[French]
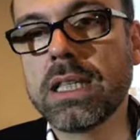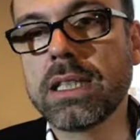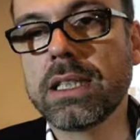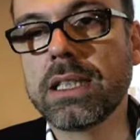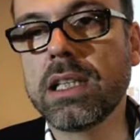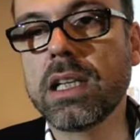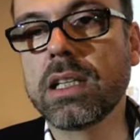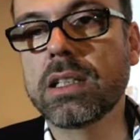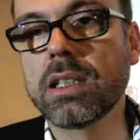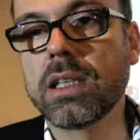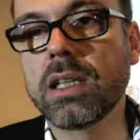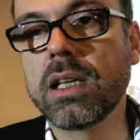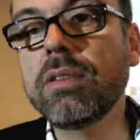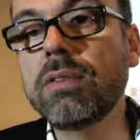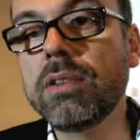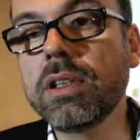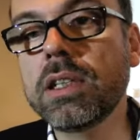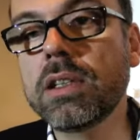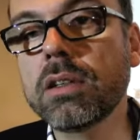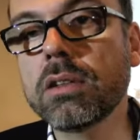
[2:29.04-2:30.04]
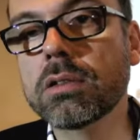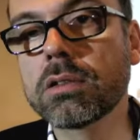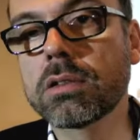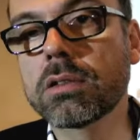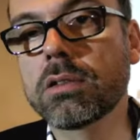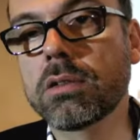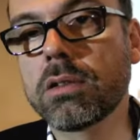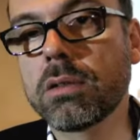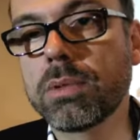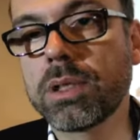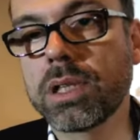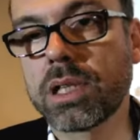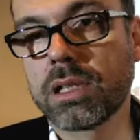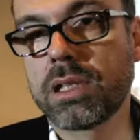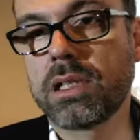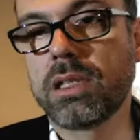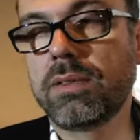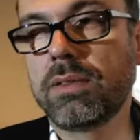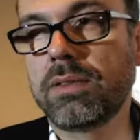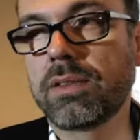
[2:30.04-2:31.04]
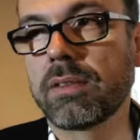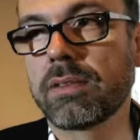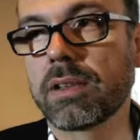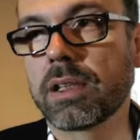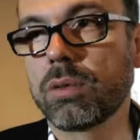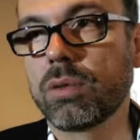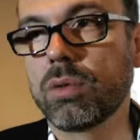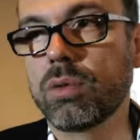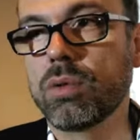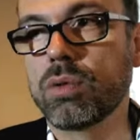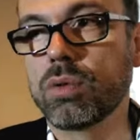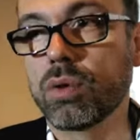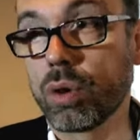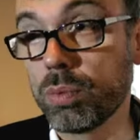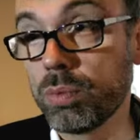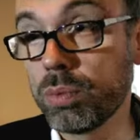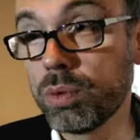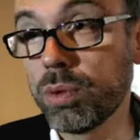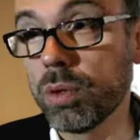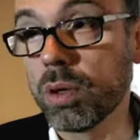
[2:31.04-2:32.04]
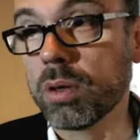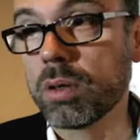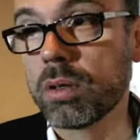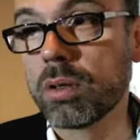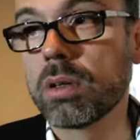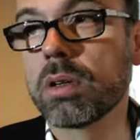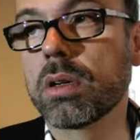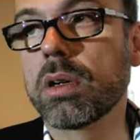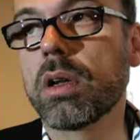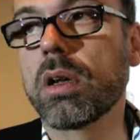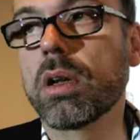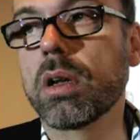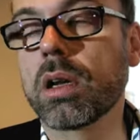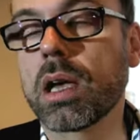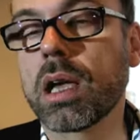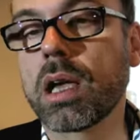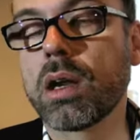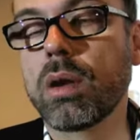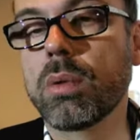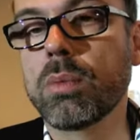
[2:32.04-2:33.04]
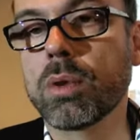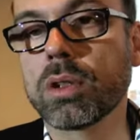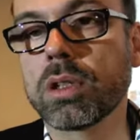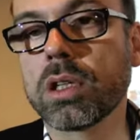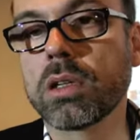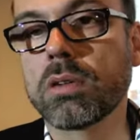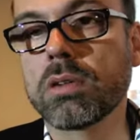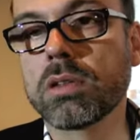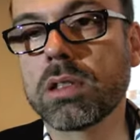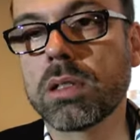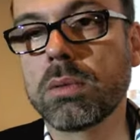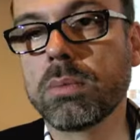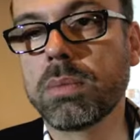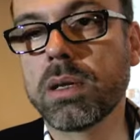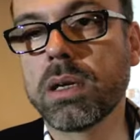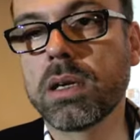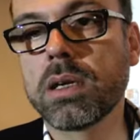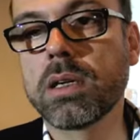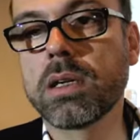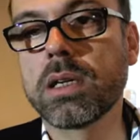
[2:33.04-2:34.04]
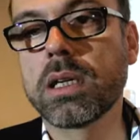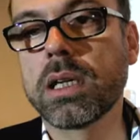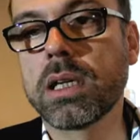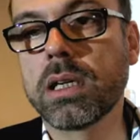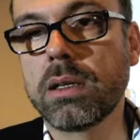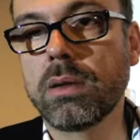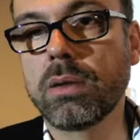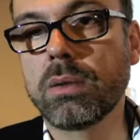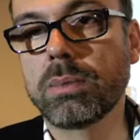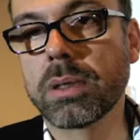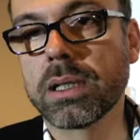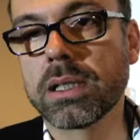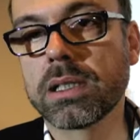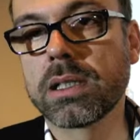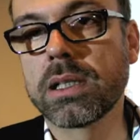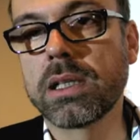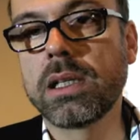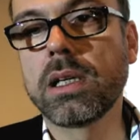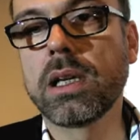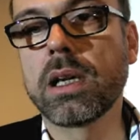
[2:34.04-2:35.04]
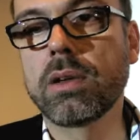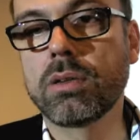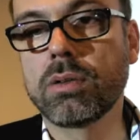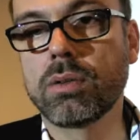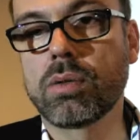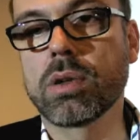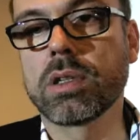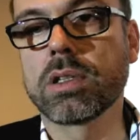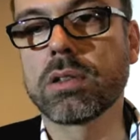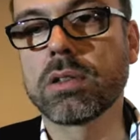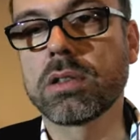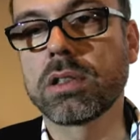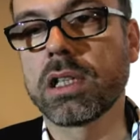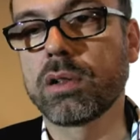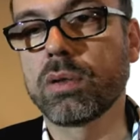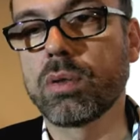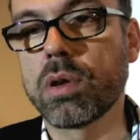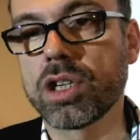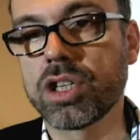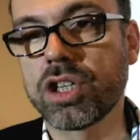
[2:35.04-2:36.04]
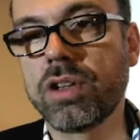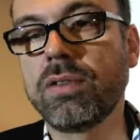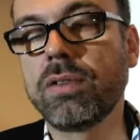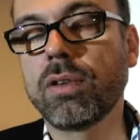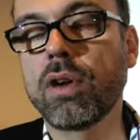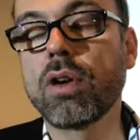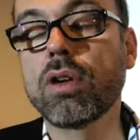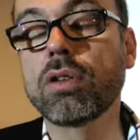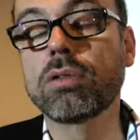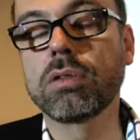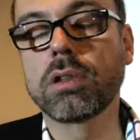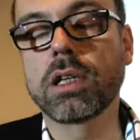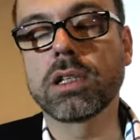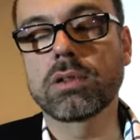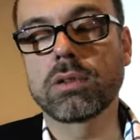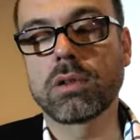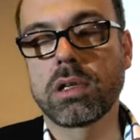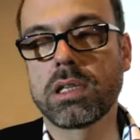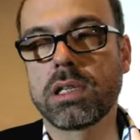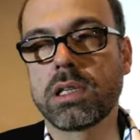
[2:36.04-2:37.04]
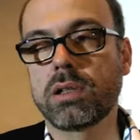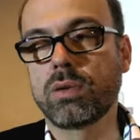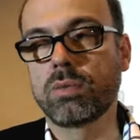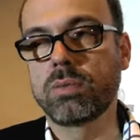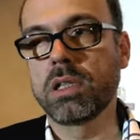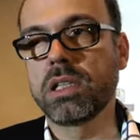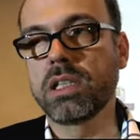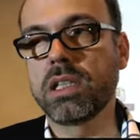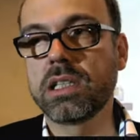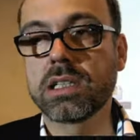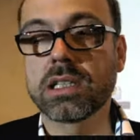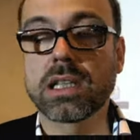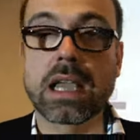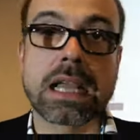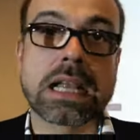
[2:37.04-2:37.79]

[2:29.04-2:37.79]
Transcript: Il est évident que l'objectif avec une rupture euh, réglementaire de ce type-là et de passer à une croissance à trois chiffres, en tout cas sur l'année 2010.